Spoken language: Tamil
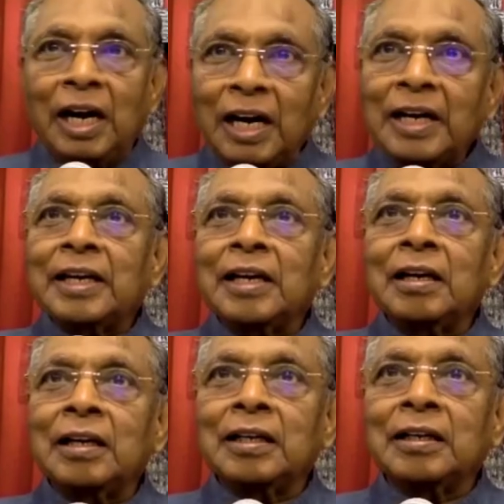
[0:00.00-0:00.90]

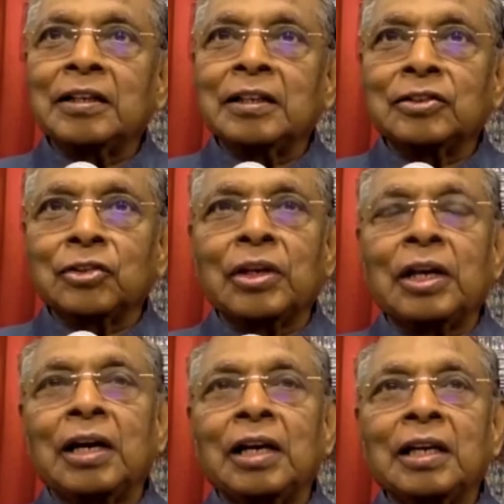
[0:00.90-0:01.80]
ஆகையால் என்று
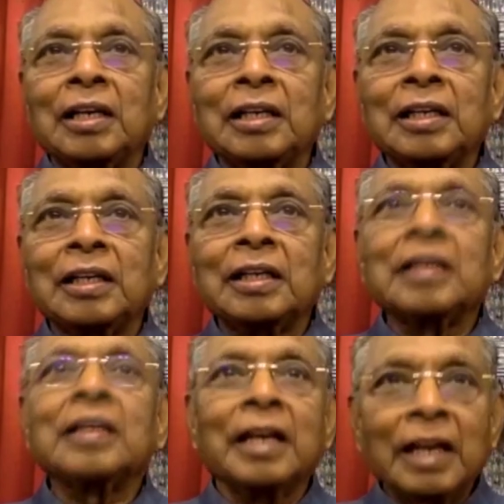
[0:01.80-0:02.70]
சொன்னால்
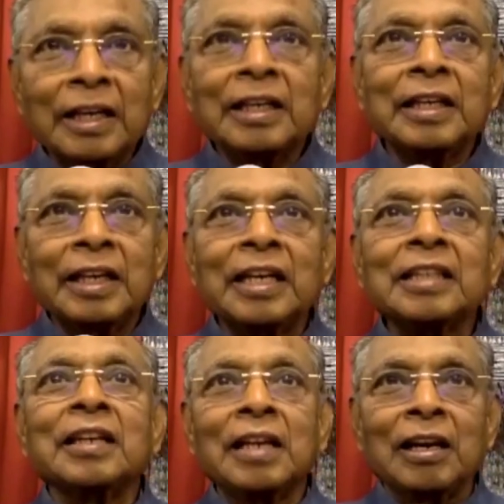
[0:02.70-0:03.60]

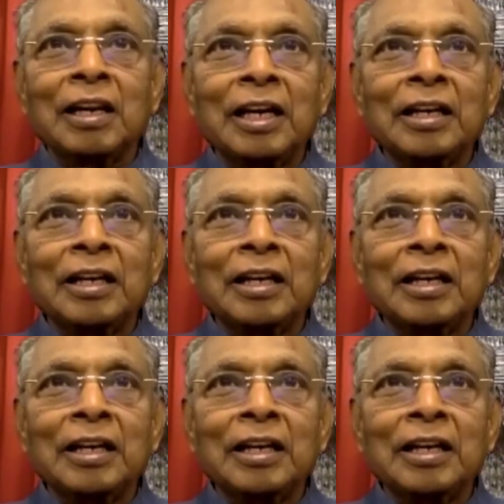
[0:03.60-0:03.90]
என்னத்தினால்